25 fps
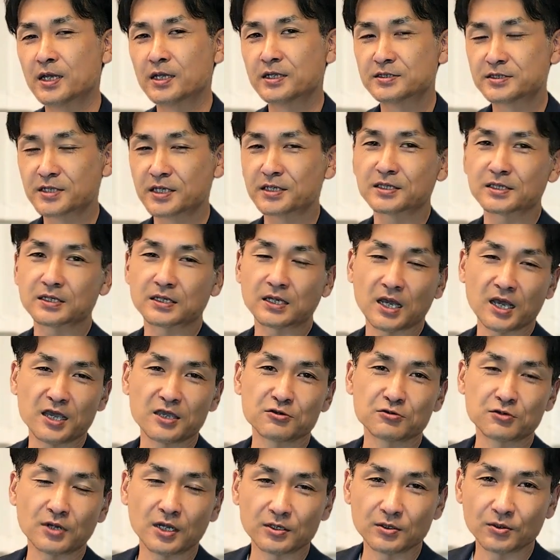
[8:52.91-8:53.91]
是非概
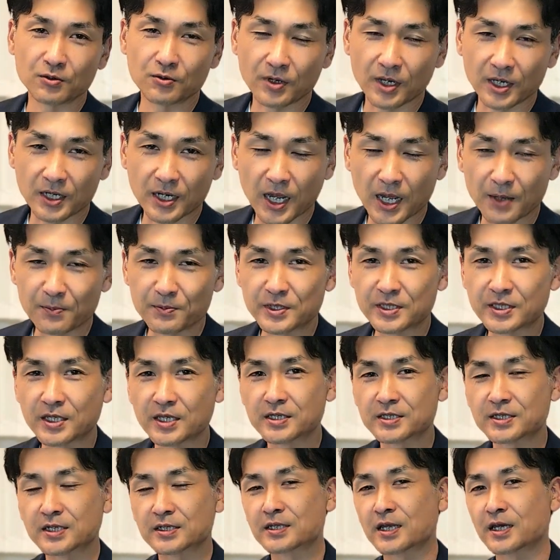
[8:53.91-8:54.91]
要欄の方から見て
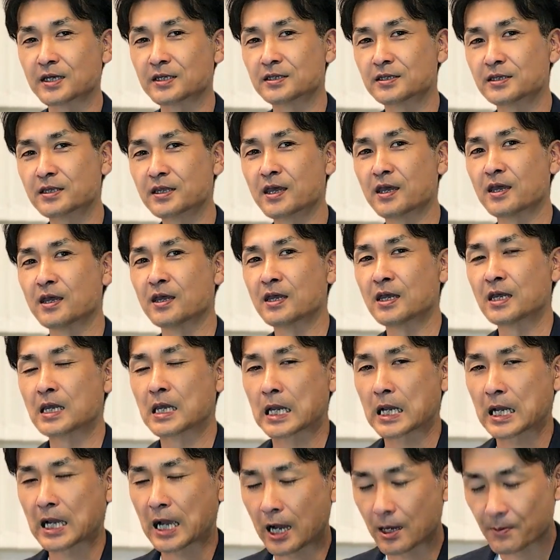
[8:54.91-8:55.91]
いただい
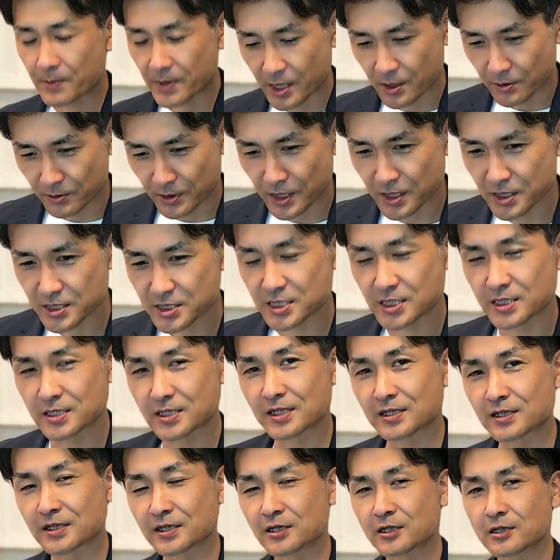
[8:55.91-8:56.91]
て、加盟をねしてい
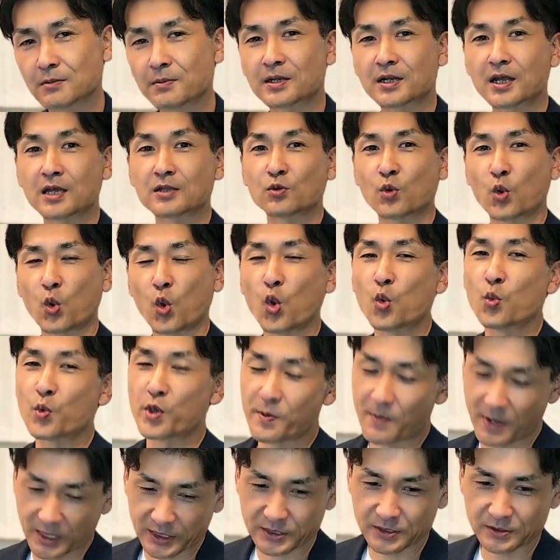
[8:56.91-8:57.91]
ただければなと思
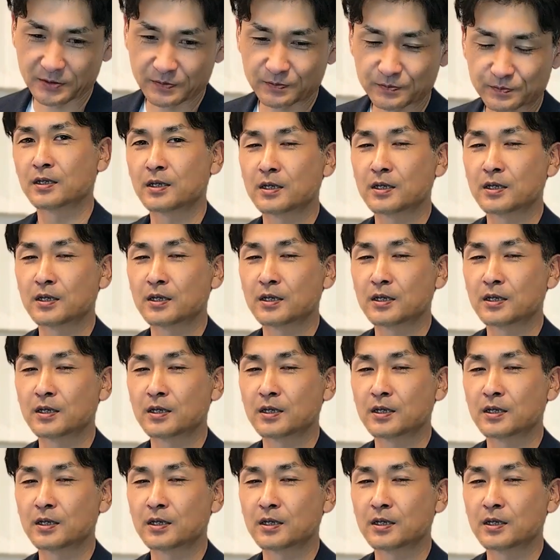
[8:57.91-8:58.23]
います。